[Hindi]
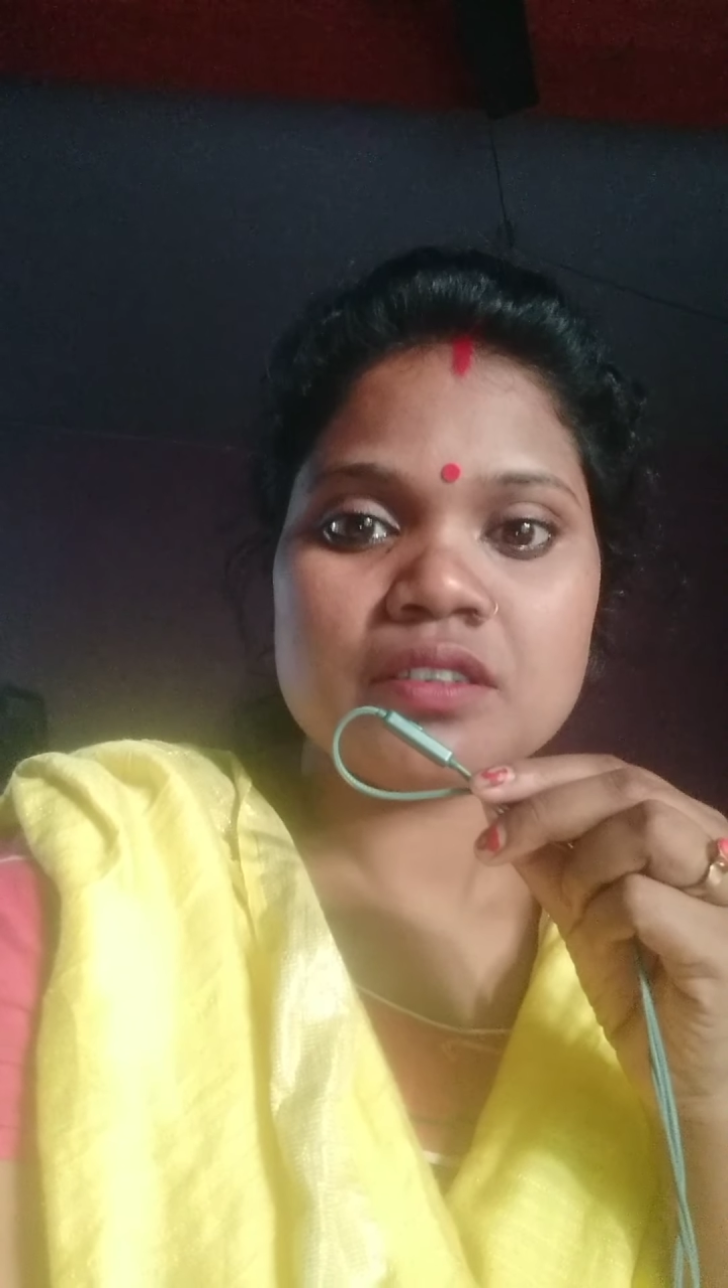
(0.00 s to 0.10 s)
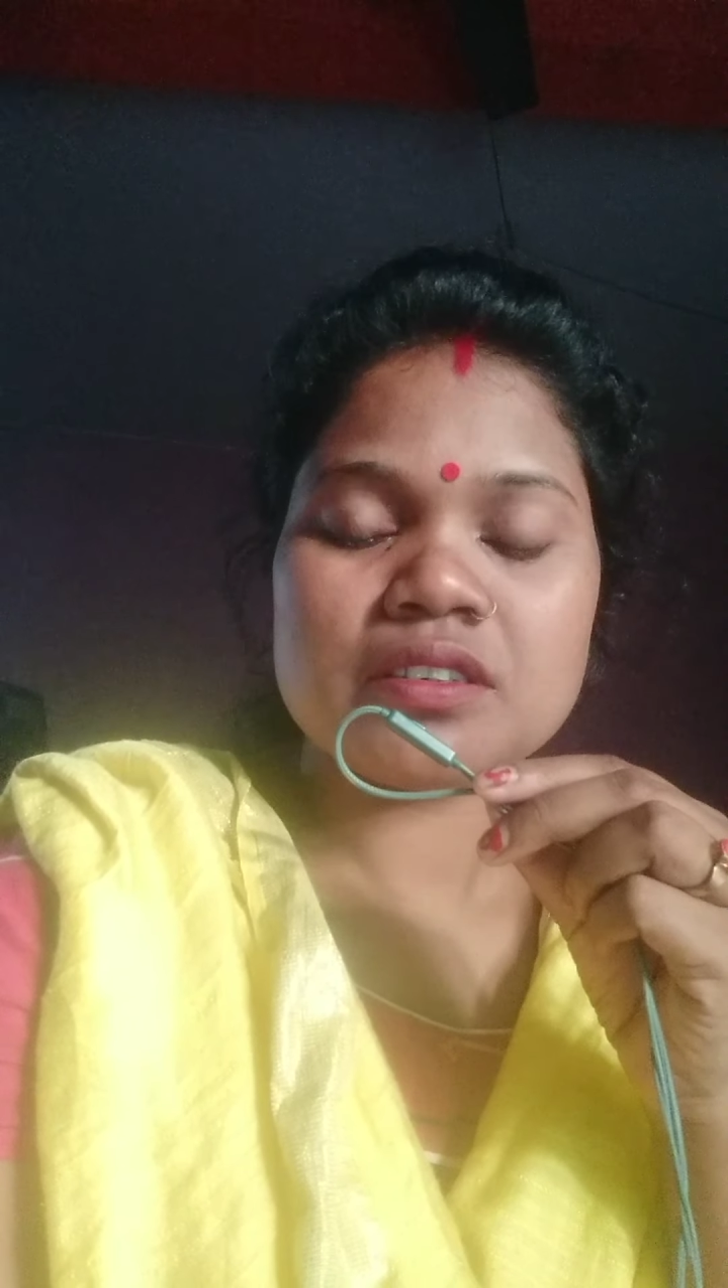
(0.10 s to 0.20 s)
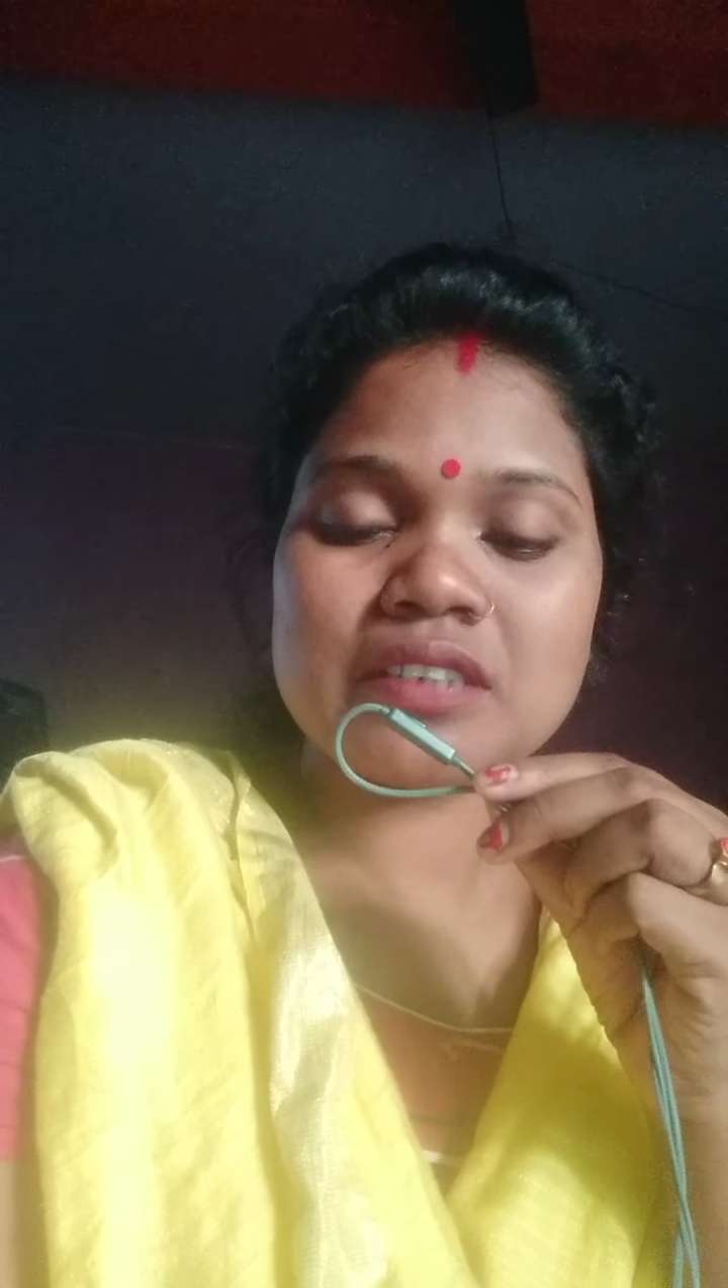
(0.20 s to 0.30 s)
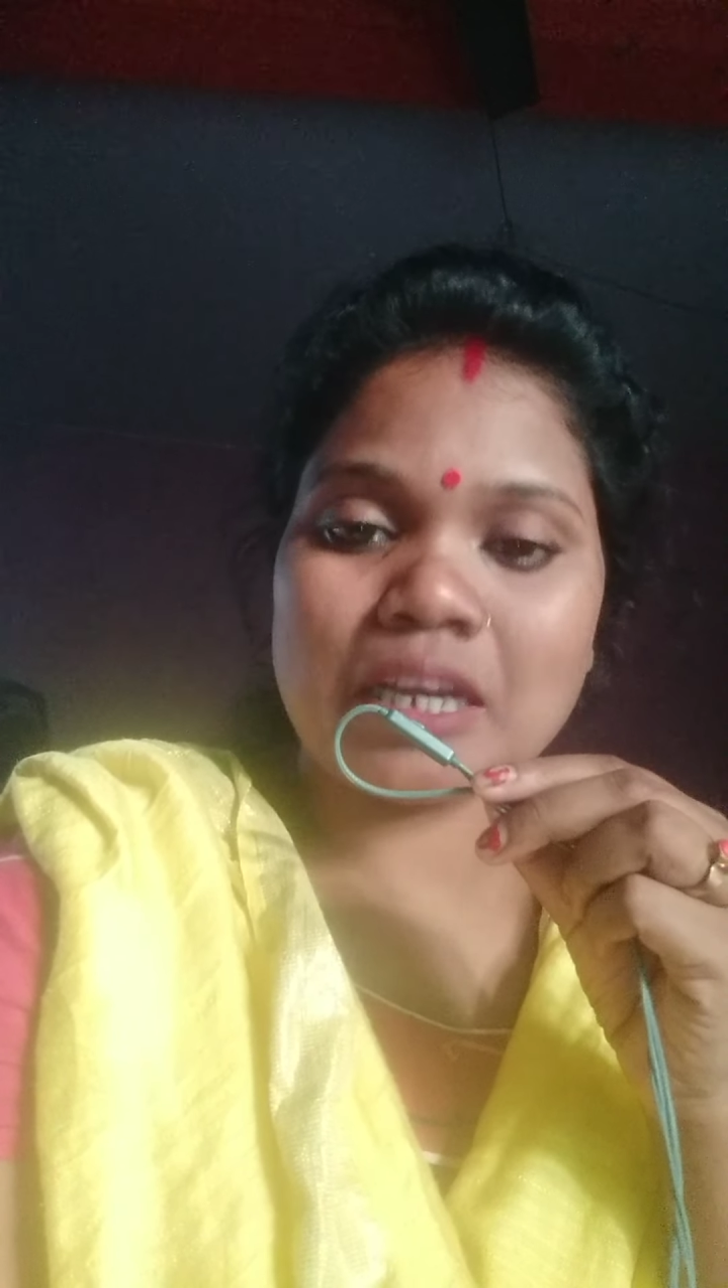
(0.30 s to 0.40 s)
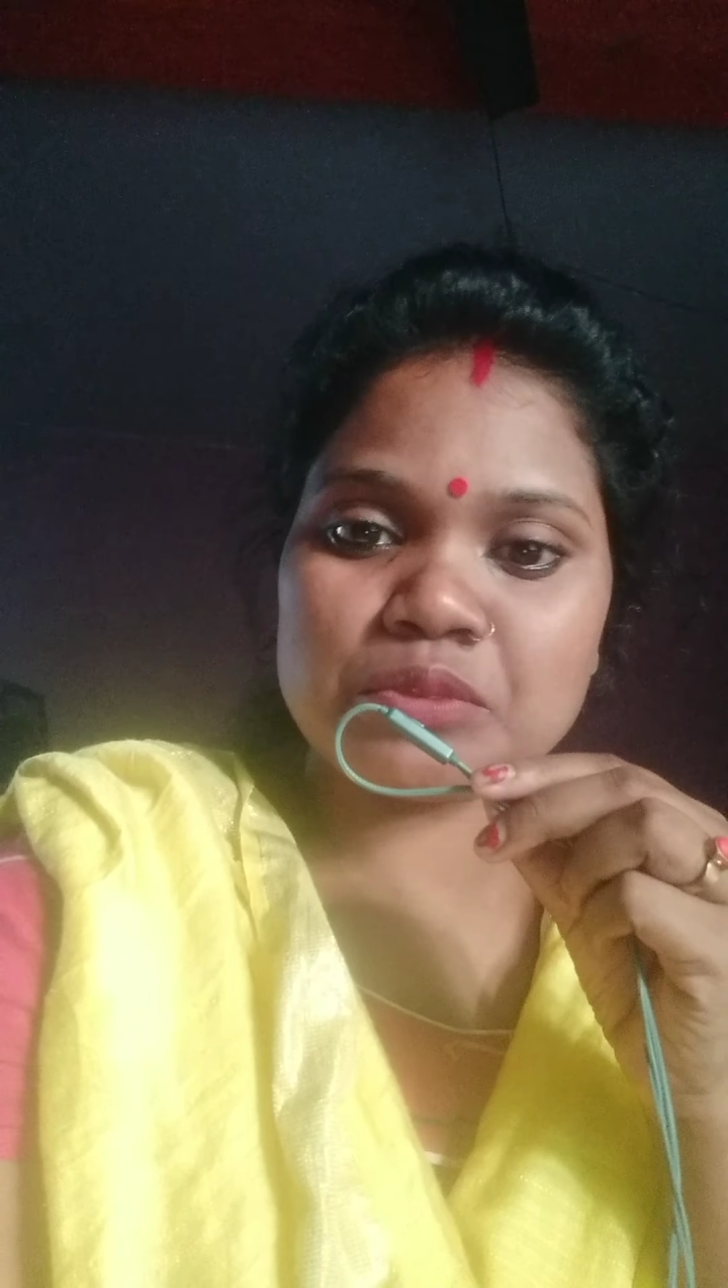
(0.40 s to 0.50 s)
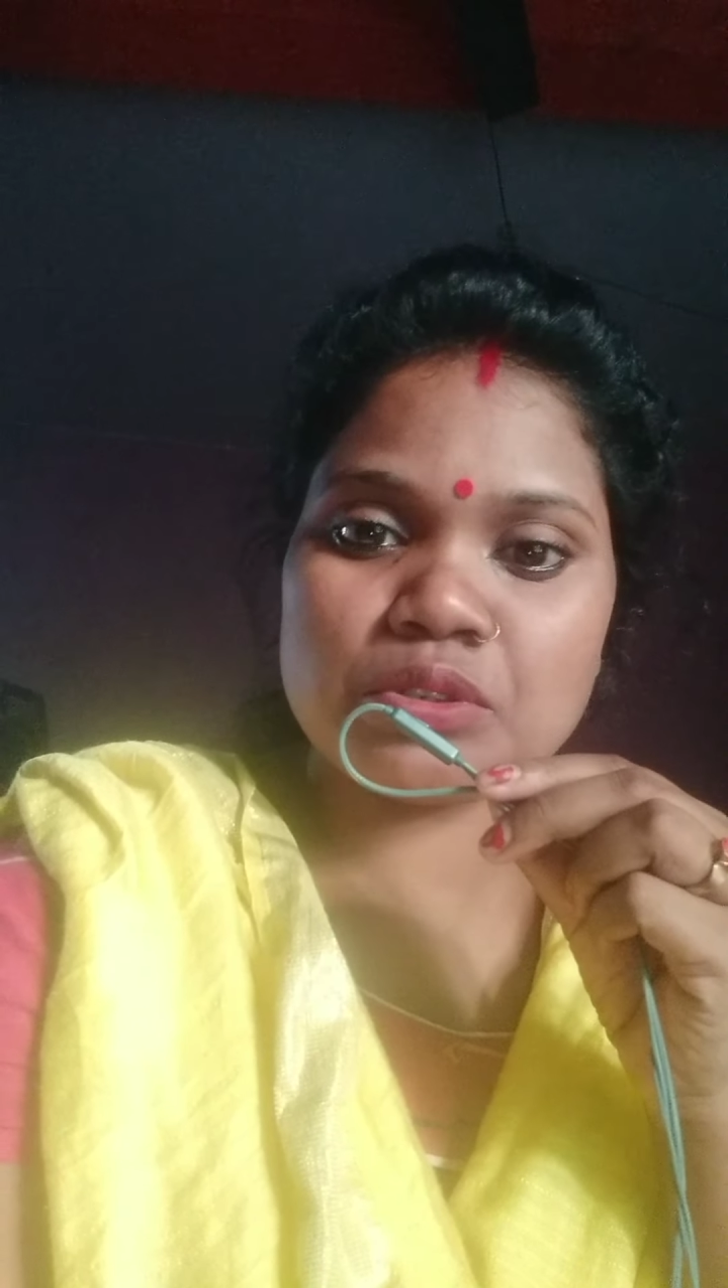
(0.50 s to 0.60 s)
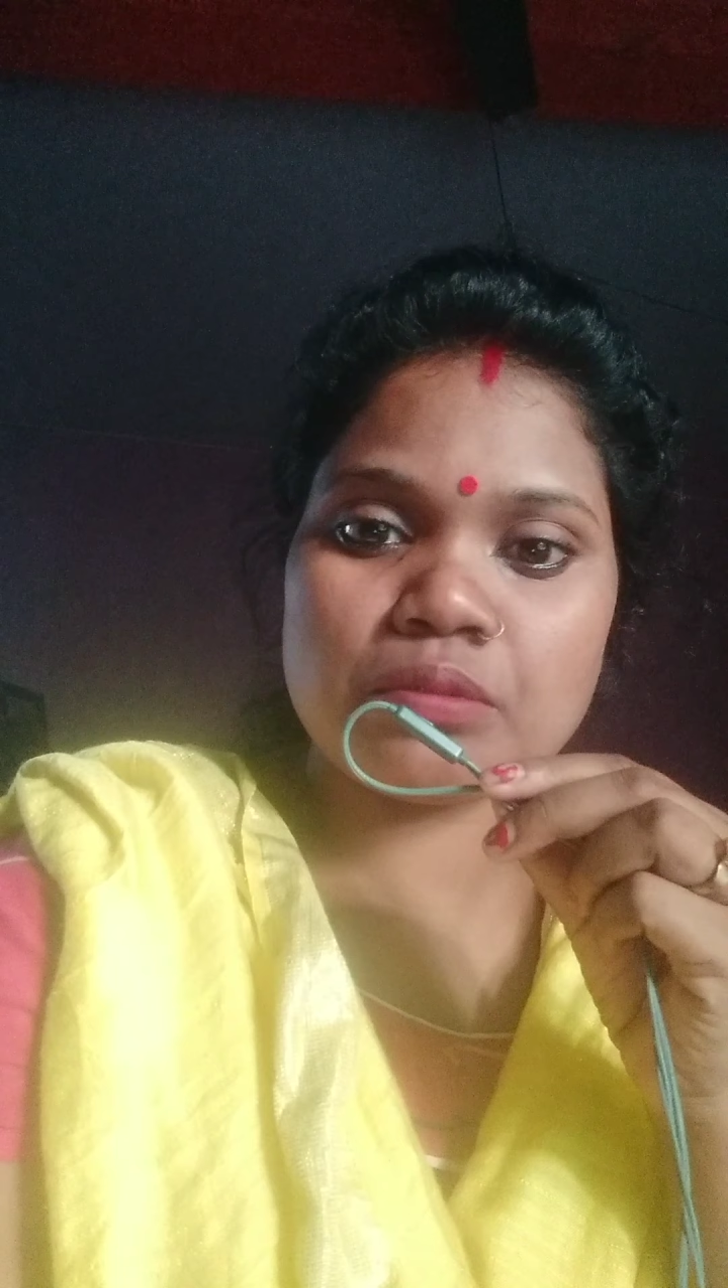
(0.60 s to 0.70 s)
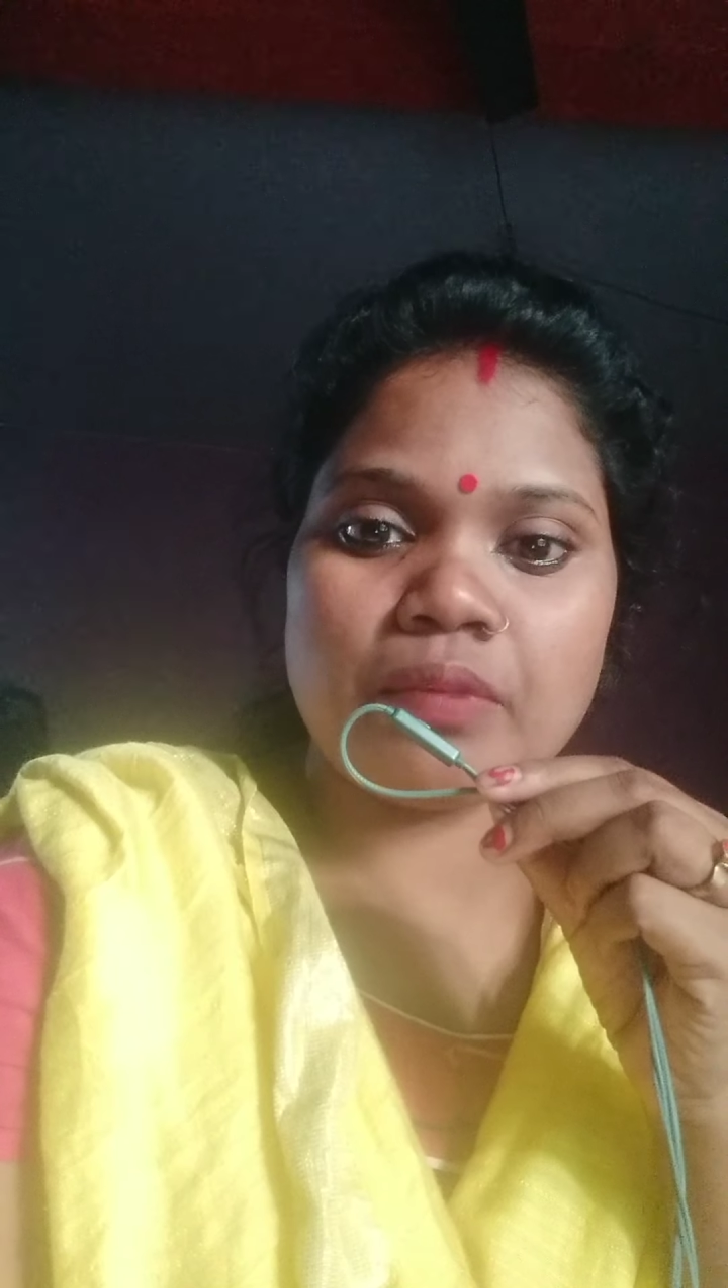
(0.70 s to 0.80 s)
समझो